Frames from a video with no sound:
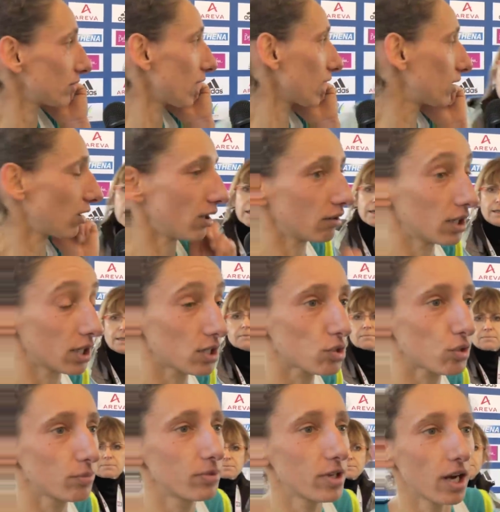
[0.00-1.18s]
D'accord, hein, je
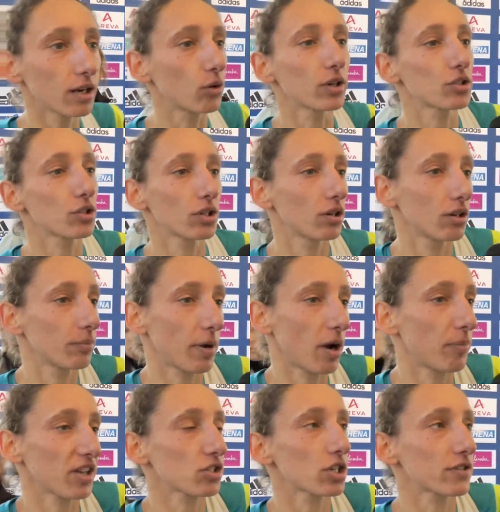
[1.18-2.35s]
suis bien quoi. Je, par
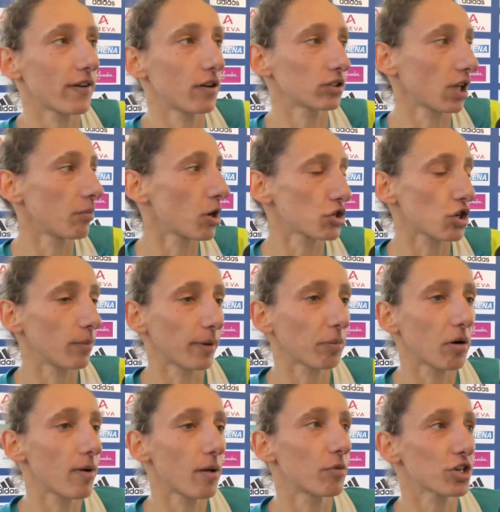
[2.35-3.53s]
rapport à ce que je fais à l'entraînement, j'aurai pas de
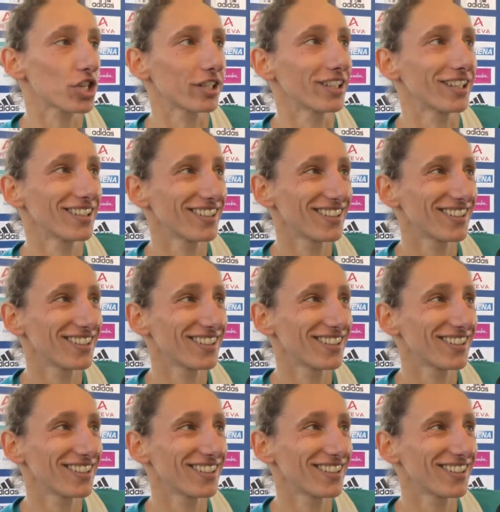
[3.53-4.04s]
problème à enchaîner.